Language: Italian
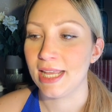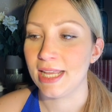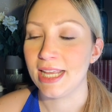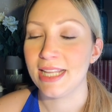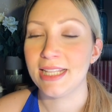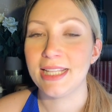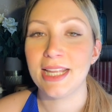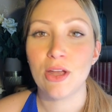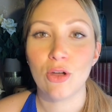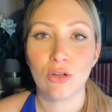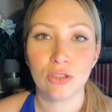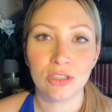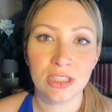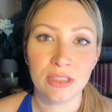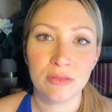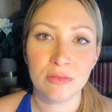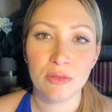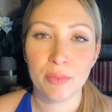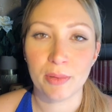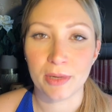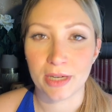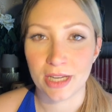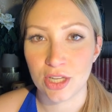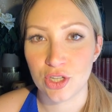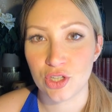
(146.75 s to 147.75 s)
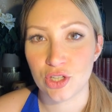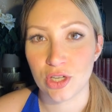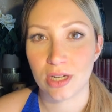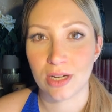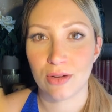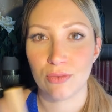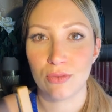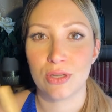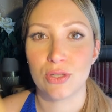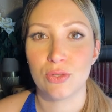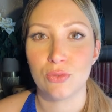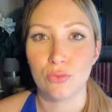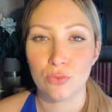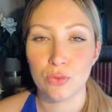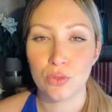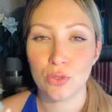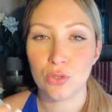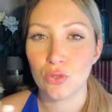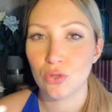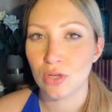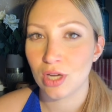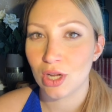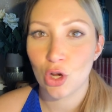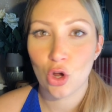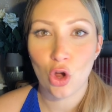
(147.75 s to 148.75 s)
ed è ottimo per chi cerca una
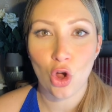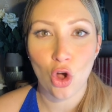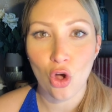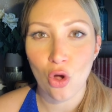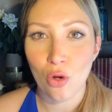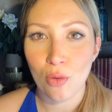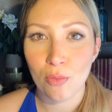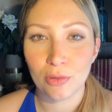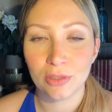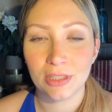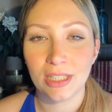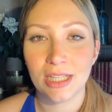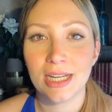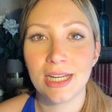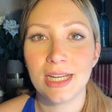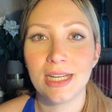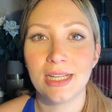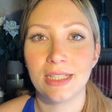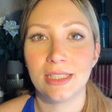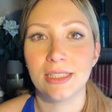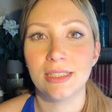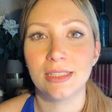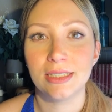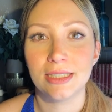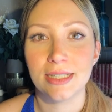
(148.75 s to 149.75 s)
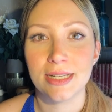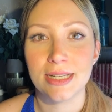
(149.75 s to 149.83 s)
soluzione comoda,